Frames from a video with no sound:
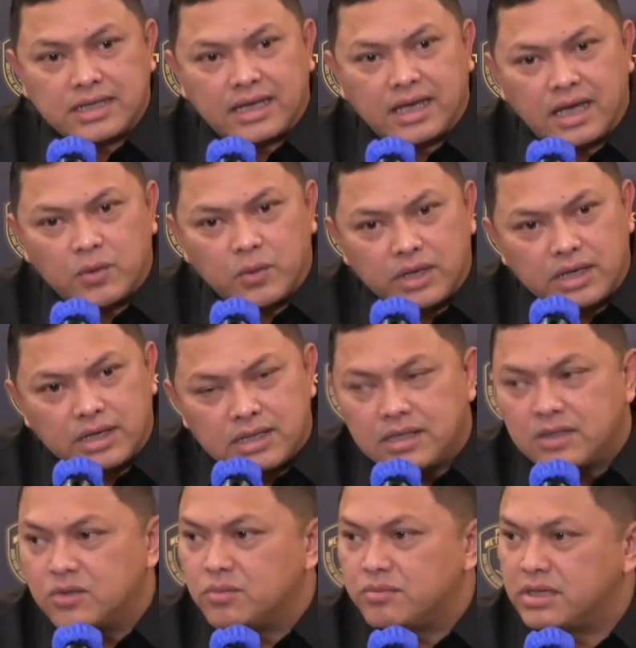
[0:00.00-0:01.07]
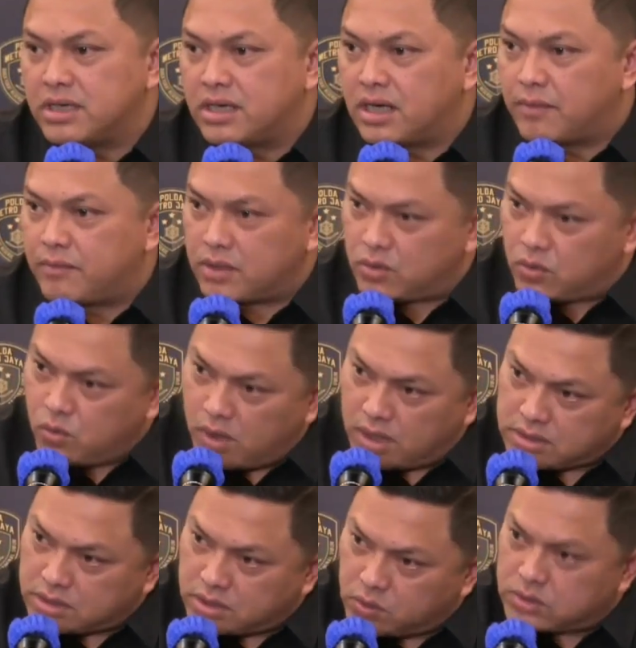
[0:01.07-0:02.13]
TKW ini untuk mengirimkan
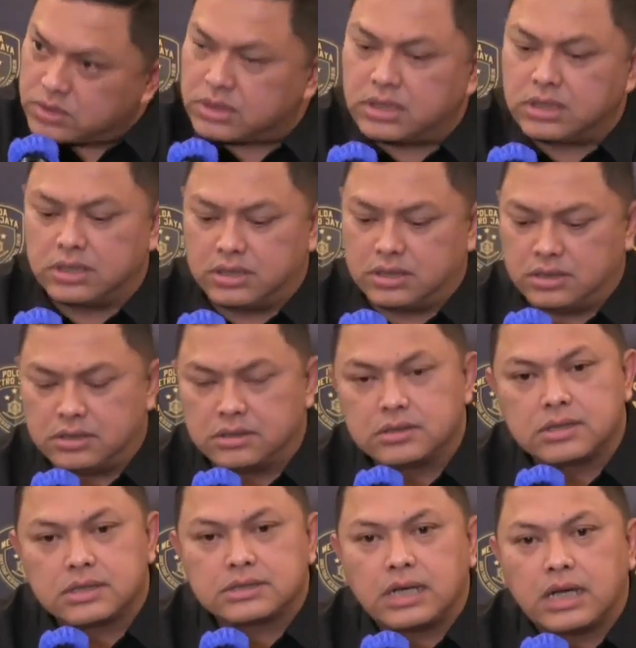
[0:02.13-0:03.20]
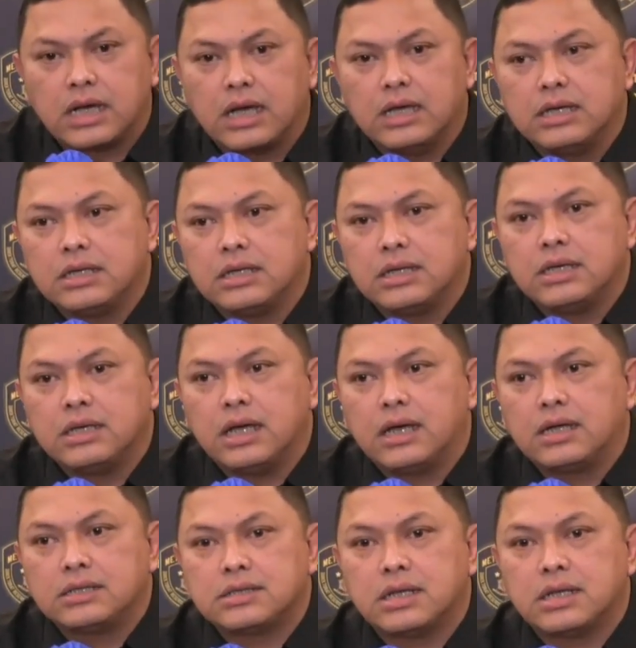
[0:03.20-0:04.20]
uang terus ke tersangka ini, ada